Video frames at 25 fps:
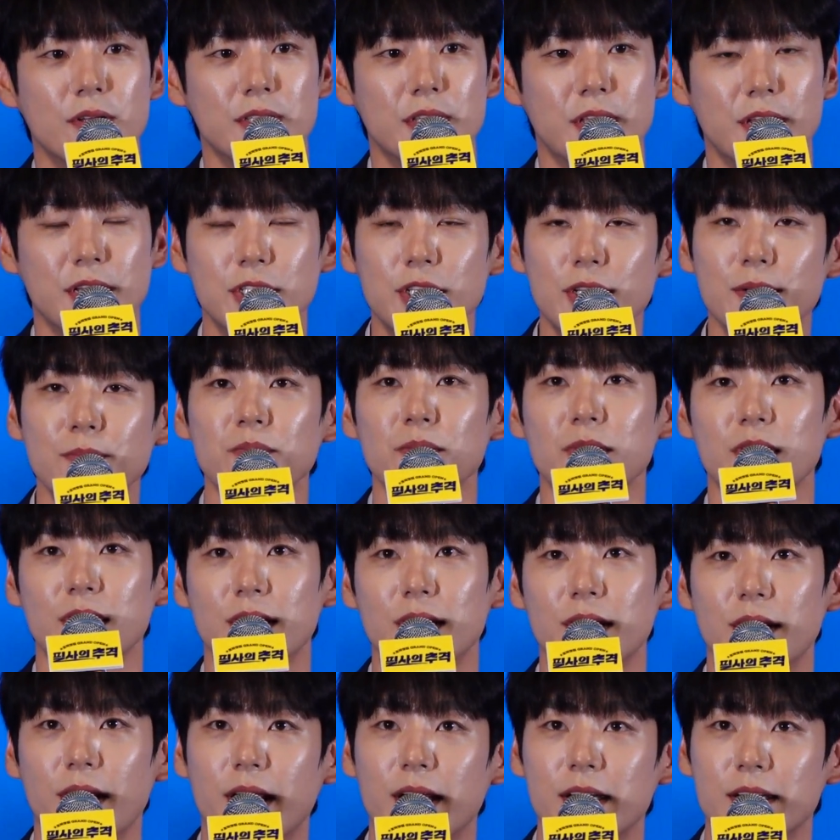내심
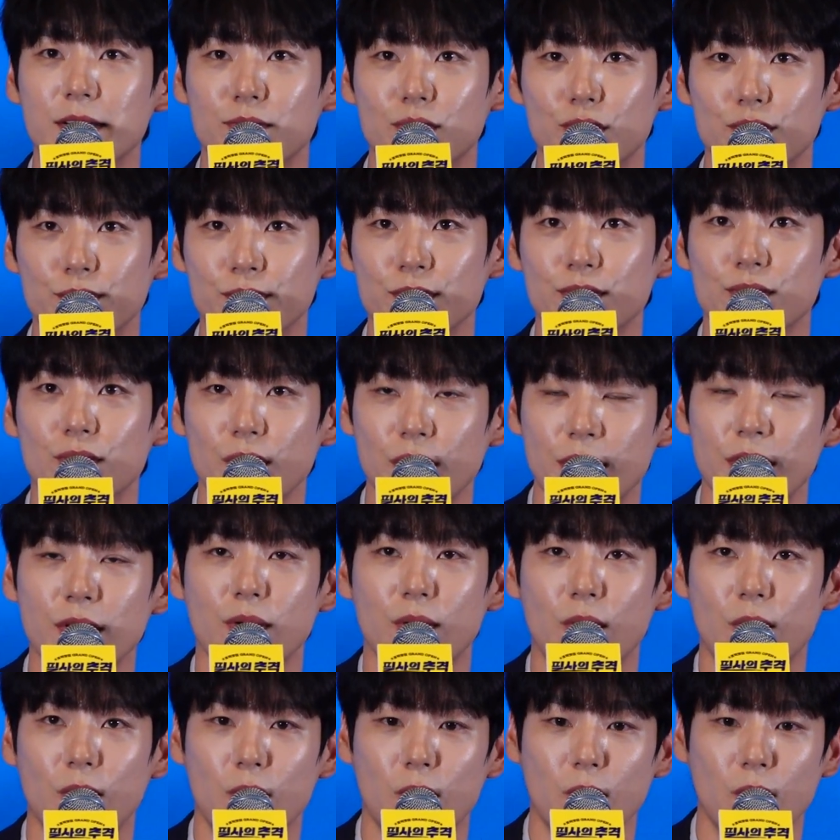기대하는 부분도
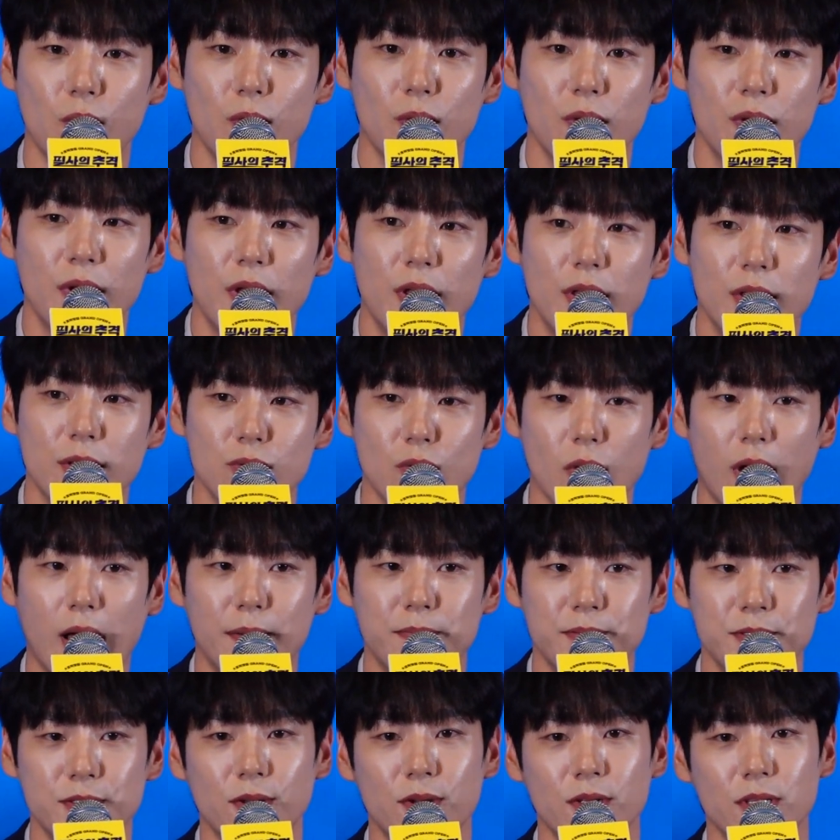있는 거고 또
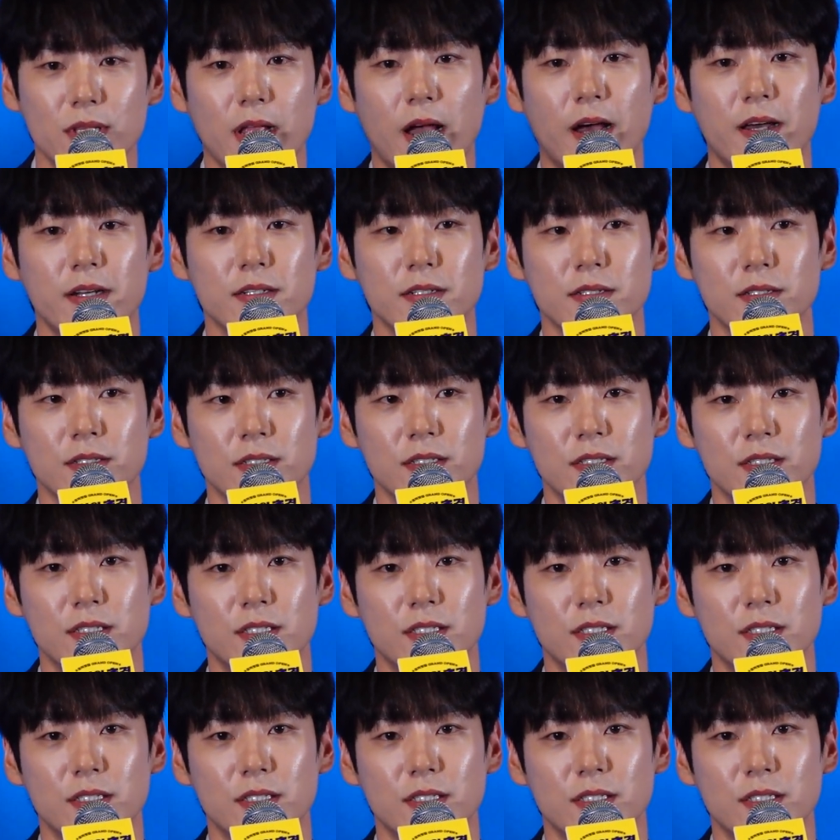앞서 다른